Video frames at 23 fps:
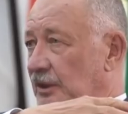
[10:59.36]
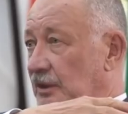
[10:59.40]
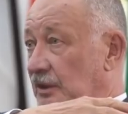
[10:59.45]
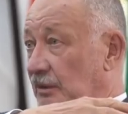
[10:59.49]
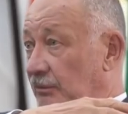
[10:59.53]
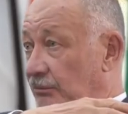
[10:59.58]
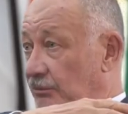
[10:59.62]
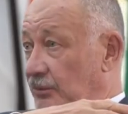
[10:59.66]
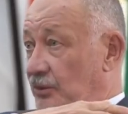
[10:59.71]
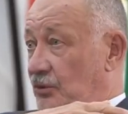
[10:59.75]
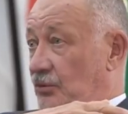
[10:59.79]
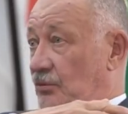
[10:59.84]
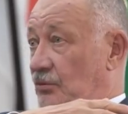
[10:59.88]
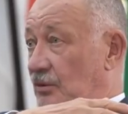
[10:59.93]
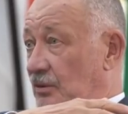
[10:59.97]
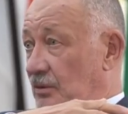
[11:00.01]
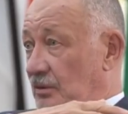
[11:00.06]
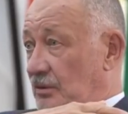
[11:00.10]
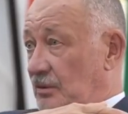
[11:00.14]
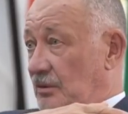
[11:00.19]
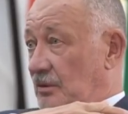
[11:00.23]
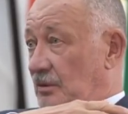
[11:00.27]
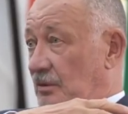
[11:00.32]
нет, там песок,
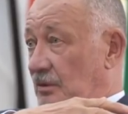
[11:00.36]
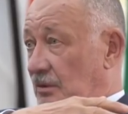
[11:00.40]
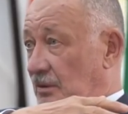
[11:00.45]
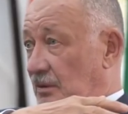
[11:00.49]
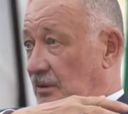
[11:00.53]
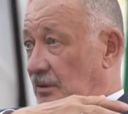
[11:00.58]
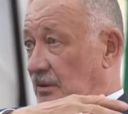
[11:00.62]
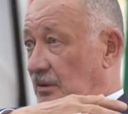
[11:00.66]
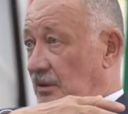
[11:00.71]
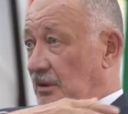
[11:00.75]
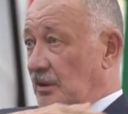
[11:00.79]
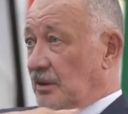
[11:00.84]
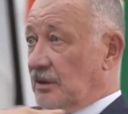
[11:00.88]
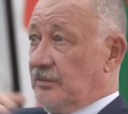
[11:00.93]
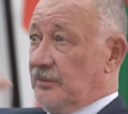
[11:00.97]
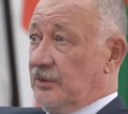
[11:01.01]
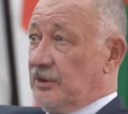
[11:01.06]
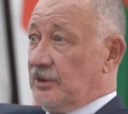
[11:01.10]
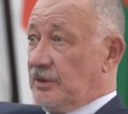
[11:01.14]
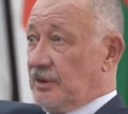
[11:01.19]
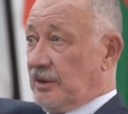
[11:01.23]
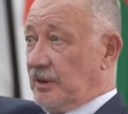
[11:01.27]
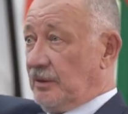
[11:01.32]
и
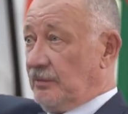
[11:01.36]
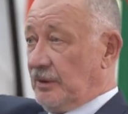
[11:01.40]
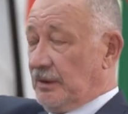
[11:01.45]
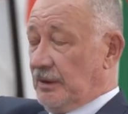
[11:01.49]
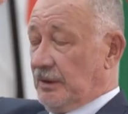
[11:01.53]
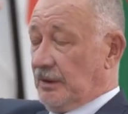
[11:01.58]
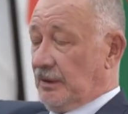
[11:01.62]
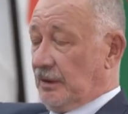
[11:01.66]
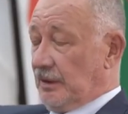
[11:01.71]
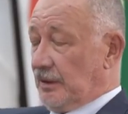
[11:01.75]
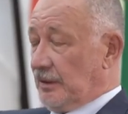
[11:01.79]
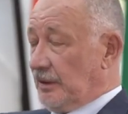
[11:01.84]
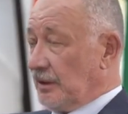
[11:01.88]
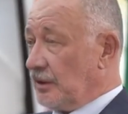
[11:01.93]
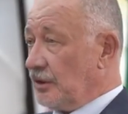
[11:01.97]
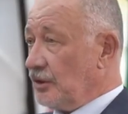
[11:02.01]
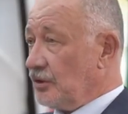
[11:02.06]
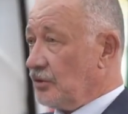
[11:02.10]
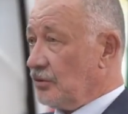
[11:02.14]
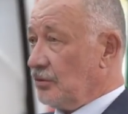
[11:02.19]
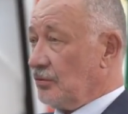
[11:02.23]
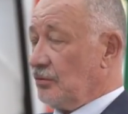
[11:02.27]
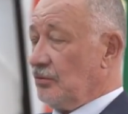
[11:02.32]
размещаем на
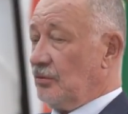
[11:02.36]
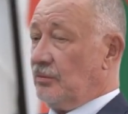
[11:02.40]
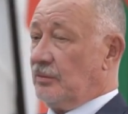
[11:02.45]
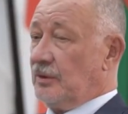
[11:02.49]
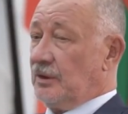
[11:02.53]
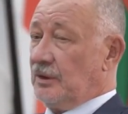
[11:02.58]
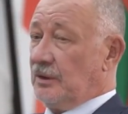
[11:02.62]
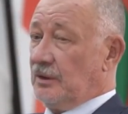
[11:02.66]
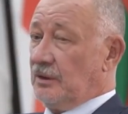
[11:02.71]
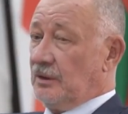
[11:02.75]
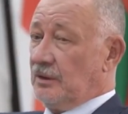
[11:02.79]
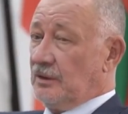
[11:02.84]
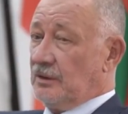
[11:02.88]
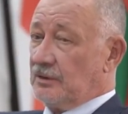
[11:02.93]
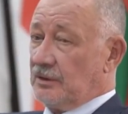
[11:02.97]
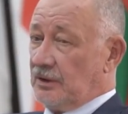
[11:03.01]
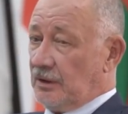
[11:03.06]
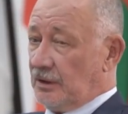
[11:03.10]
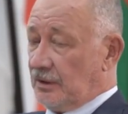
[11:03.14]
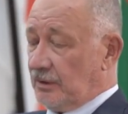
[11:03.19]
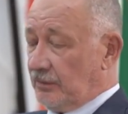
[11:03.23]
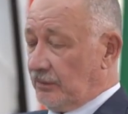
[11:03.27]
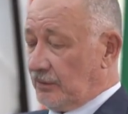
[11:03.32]
крышу дома и
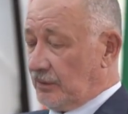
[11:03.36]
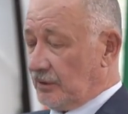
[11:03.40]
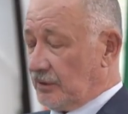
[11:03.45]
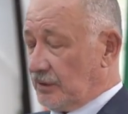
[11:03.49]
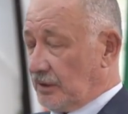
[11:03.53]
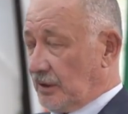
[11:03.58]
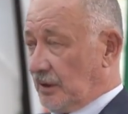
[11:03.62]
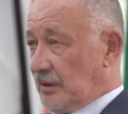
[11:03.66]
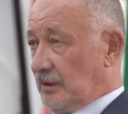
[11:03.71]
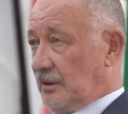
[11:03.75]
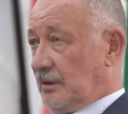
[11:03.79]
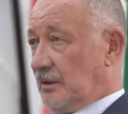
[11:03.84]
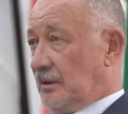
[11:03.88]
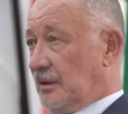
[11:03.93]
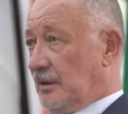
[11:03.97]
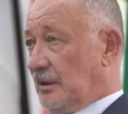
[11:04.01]
садим сад.